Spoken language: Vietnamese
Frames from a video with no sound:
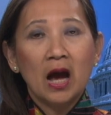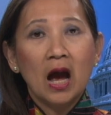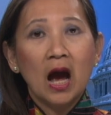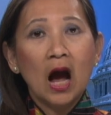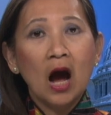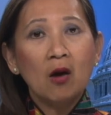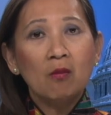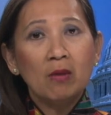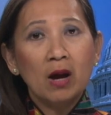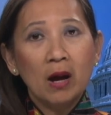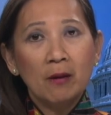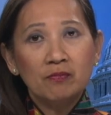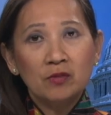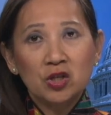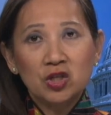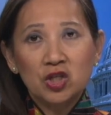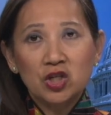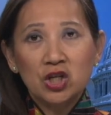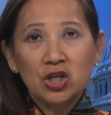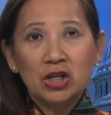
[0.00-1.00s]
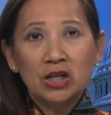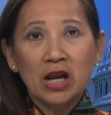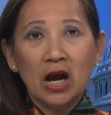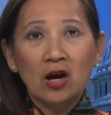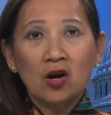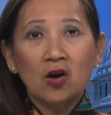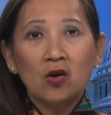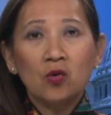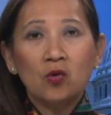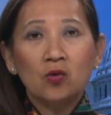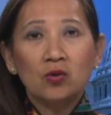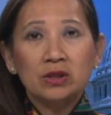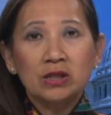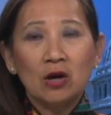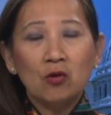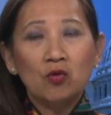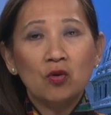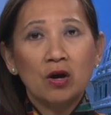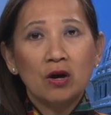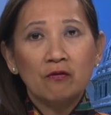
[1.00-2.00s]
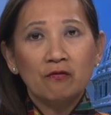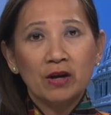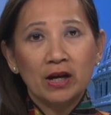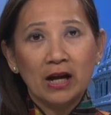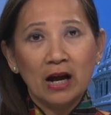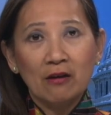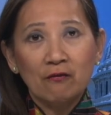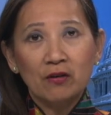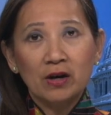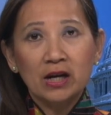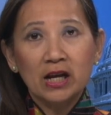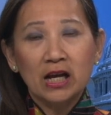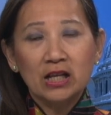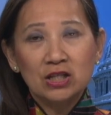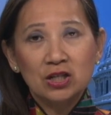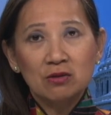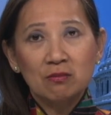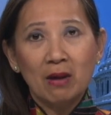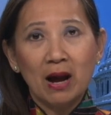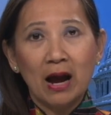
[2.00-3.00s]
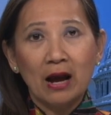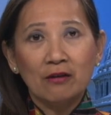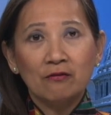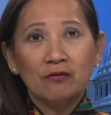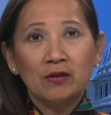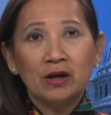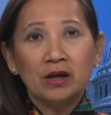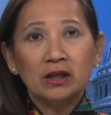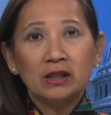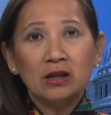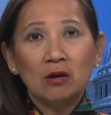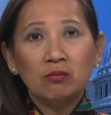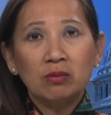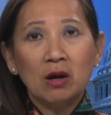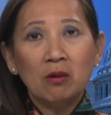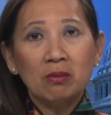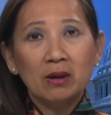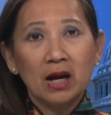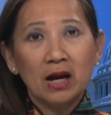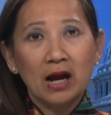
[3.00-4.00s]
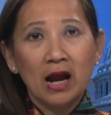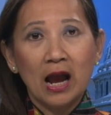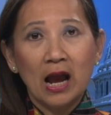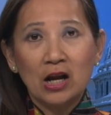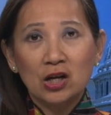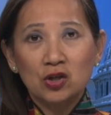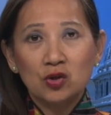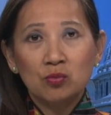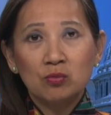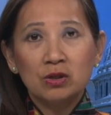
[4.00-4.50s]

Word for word: Ông Mnuchin đã có cuộc thảo luận về các vấn đề thương mại với Thống đốc Ngân hàng Trung